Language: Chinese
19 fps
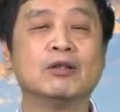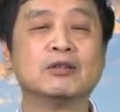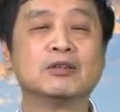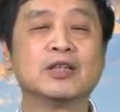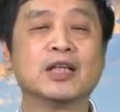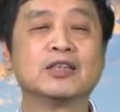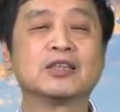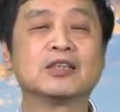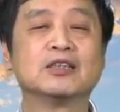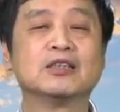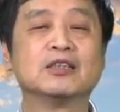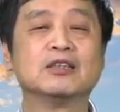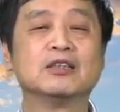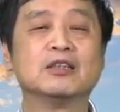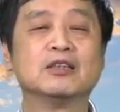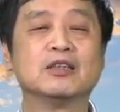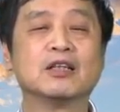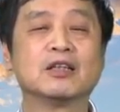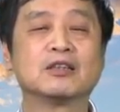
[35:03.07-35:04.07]
这
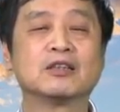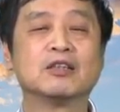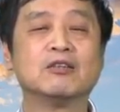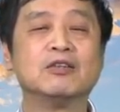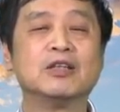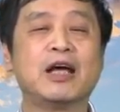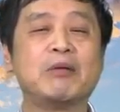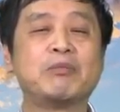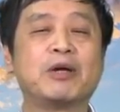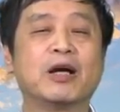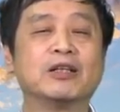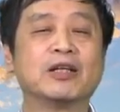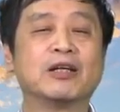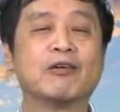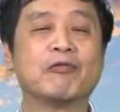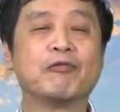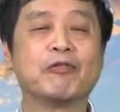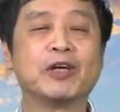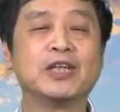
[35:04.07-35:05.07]
是周恩来表
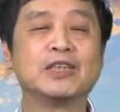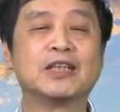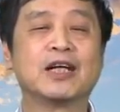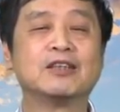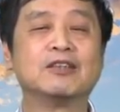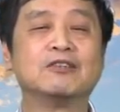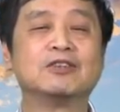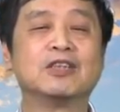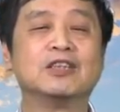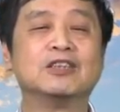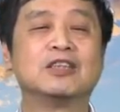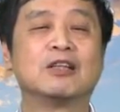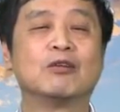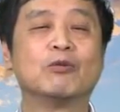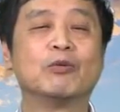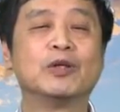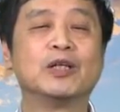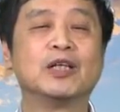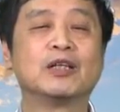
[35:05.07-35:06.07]
现的非常有人
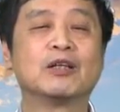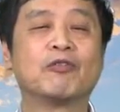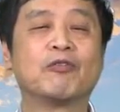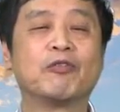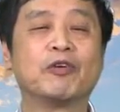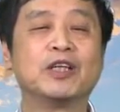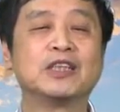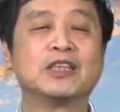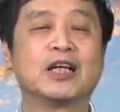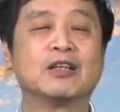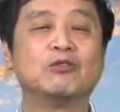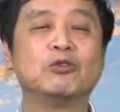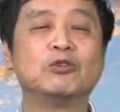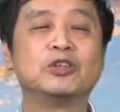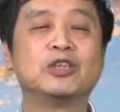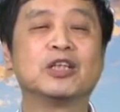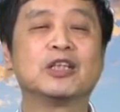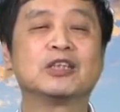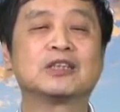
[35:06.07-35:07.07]
情味、非常
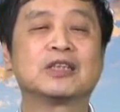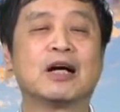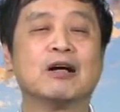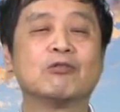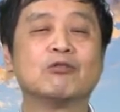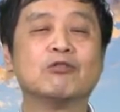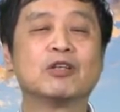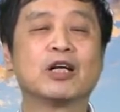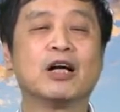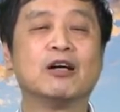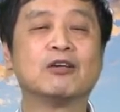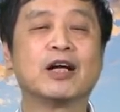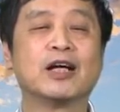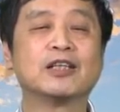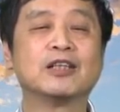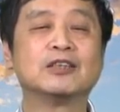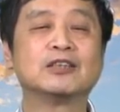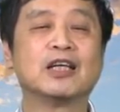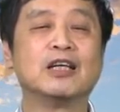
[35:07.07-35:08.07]
用心的照顾高
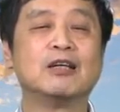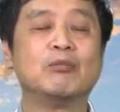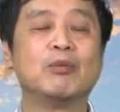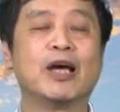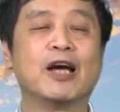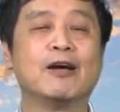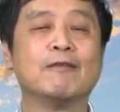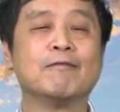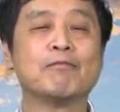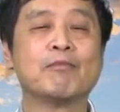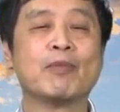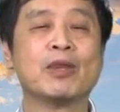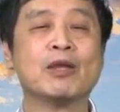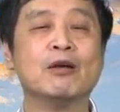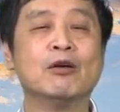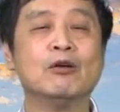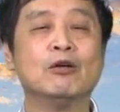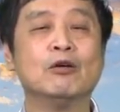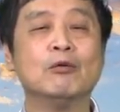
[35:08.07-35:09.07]
岗的这一面。
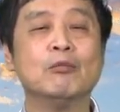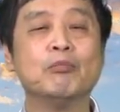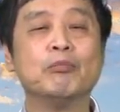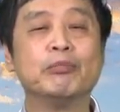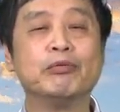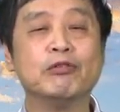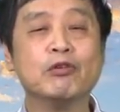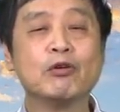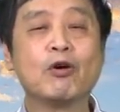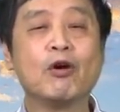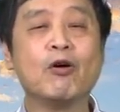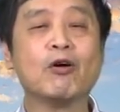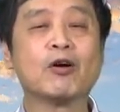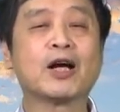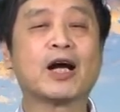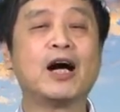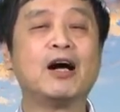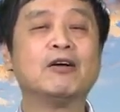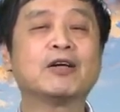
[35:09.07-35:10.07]
不过，
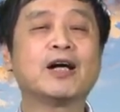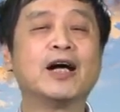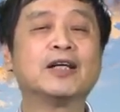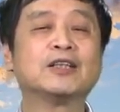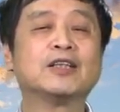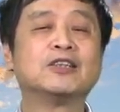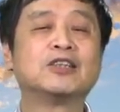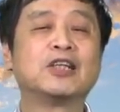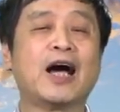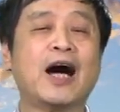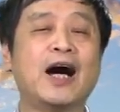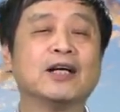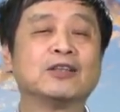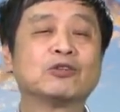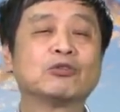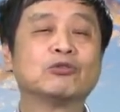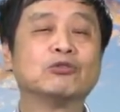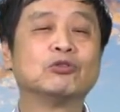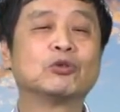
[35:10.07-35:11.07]
高岗的
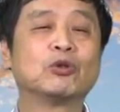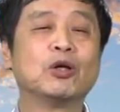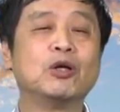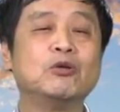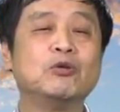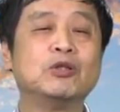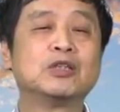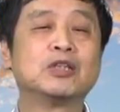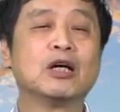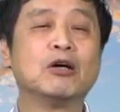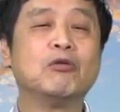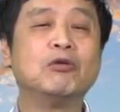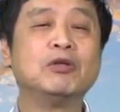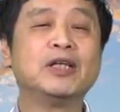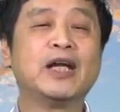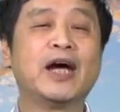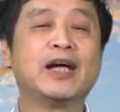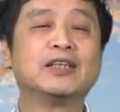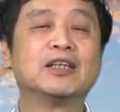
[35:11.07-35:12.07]
家属对于周
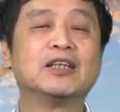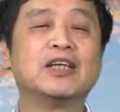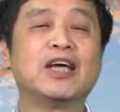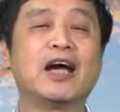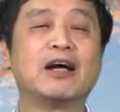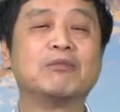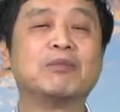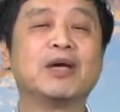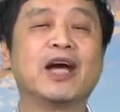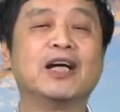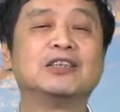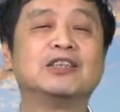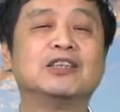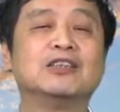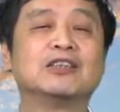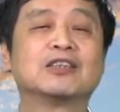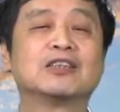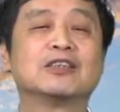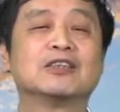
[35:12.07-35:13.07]
恩来的两面
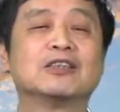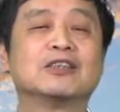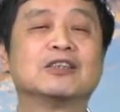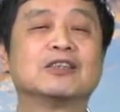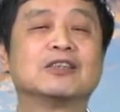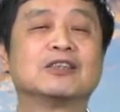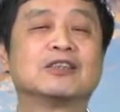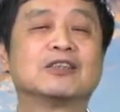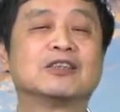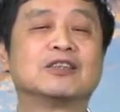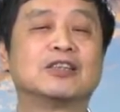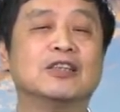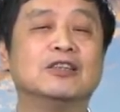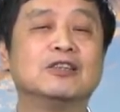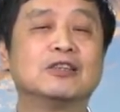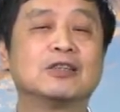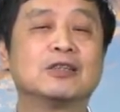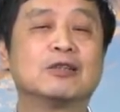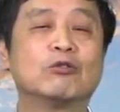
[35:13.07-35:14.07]
性是
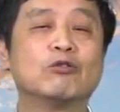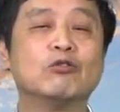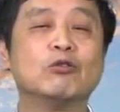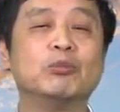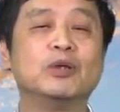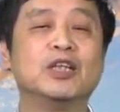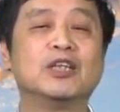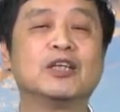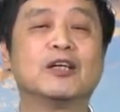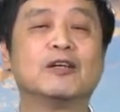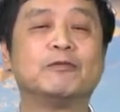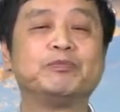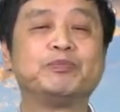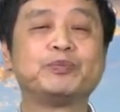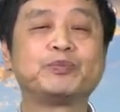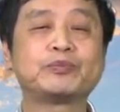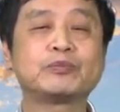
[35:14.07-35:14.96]
心知肚明的。